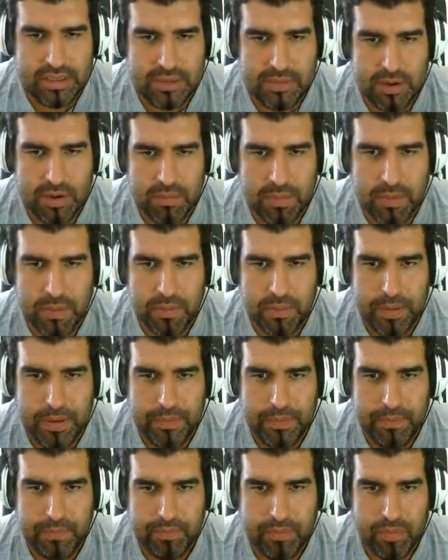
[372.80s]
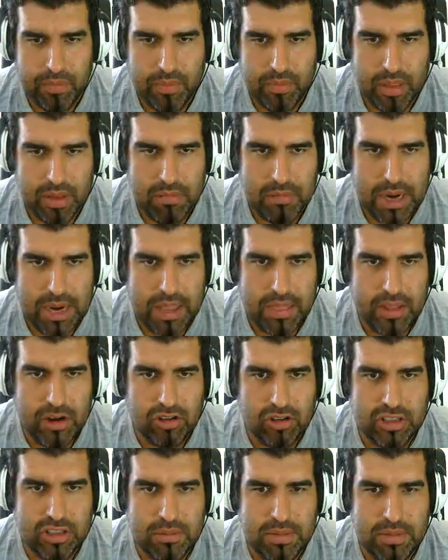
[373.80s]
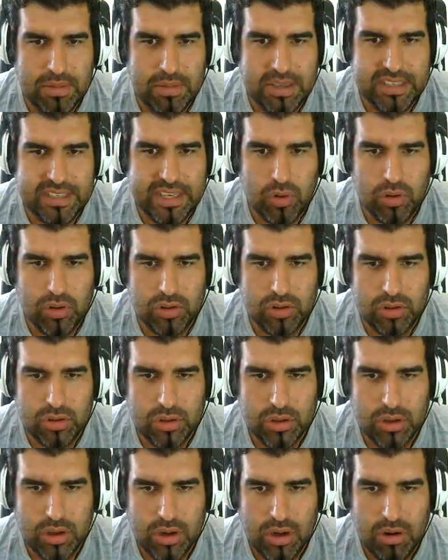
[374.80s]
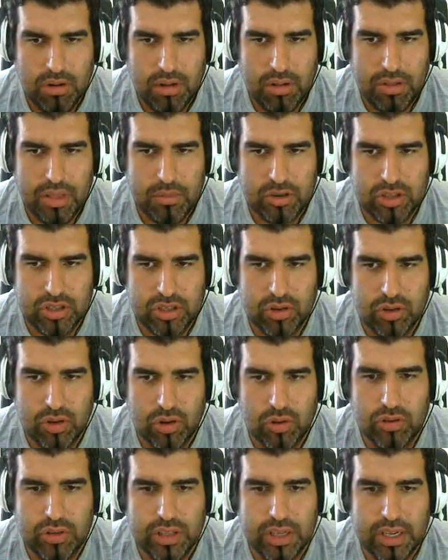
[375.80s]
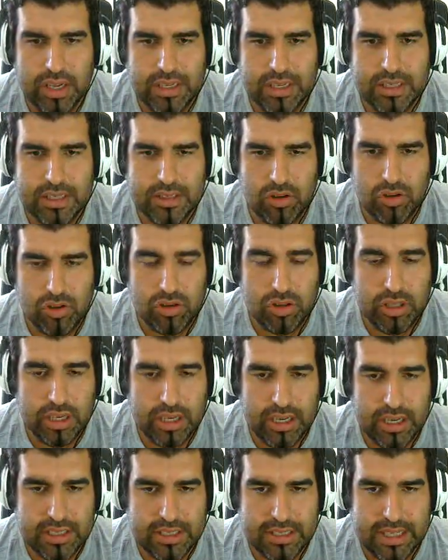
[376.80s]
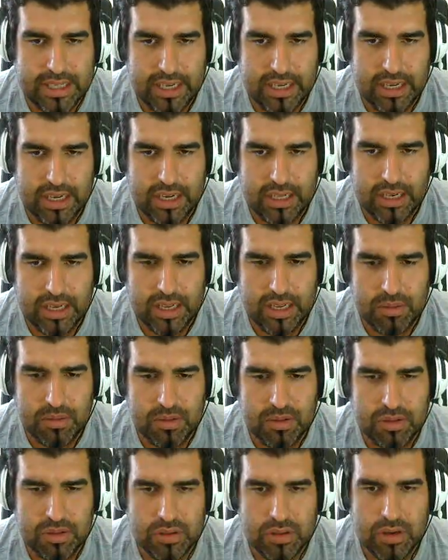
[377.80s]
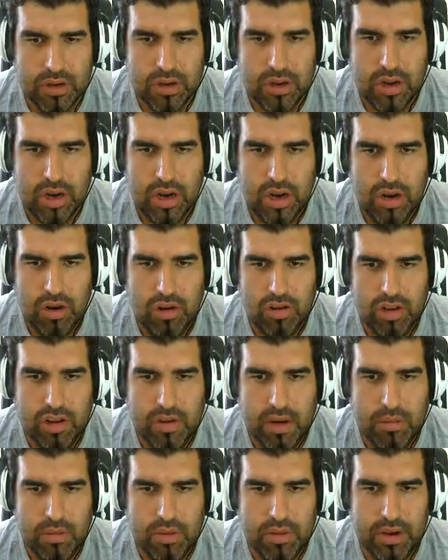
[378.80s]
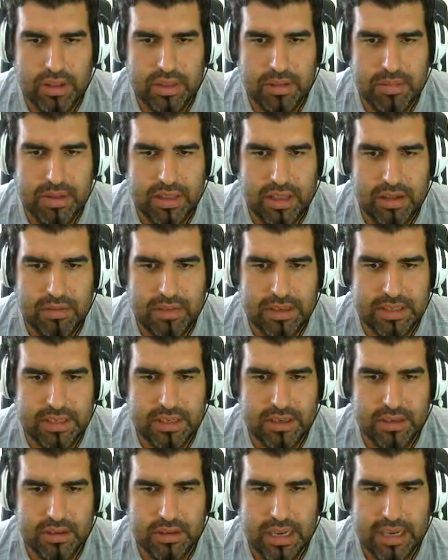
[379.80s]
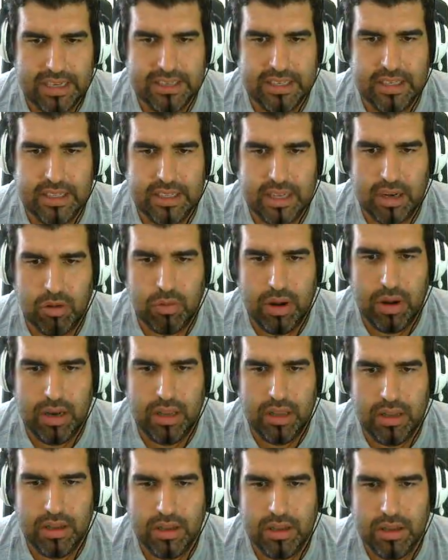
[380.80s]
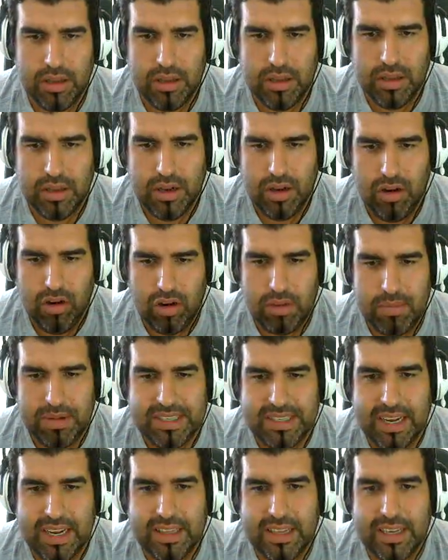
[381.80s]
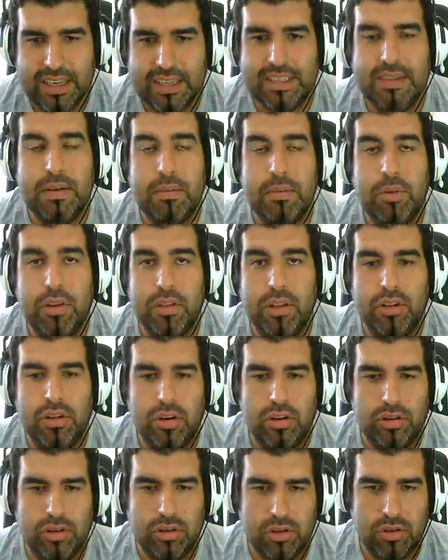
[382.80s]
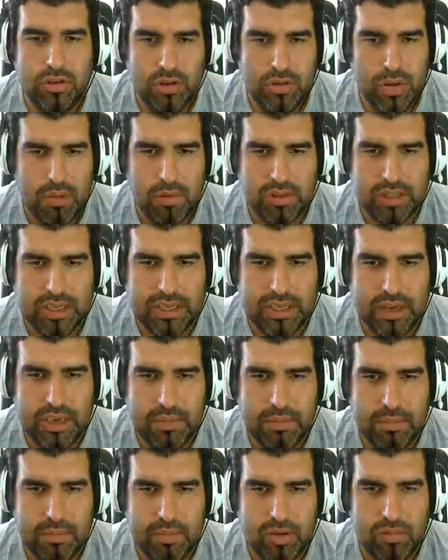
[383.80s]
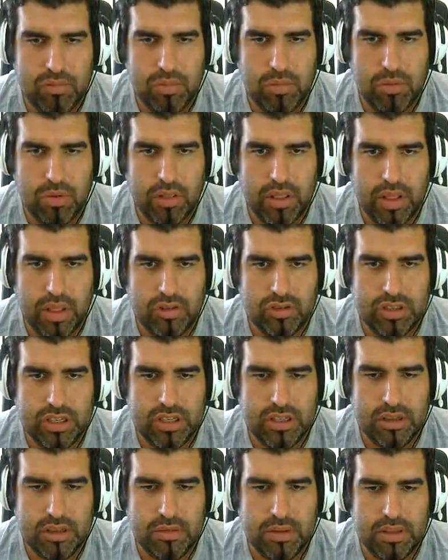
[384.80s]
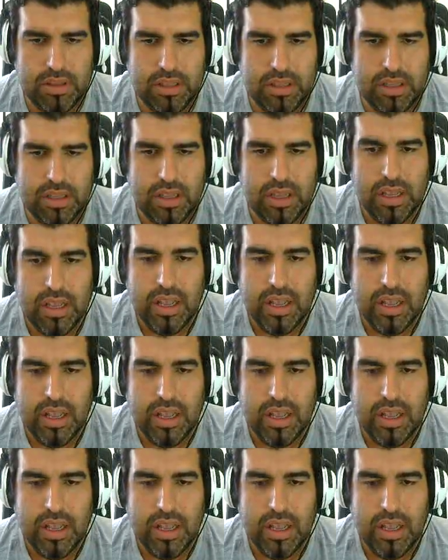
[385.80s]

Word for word: servidor PvP para hacerlos también seguros, lo hacíamos esto con un T-Rex, con otro T-Rex tanque que teníamos. lo llevábamos directamente a base, así, tal cual, ¿eh? Lo que pasa es que el T-Rex iba mordiendo al otro. Lo llevamos ahí que nos mordía constantemente.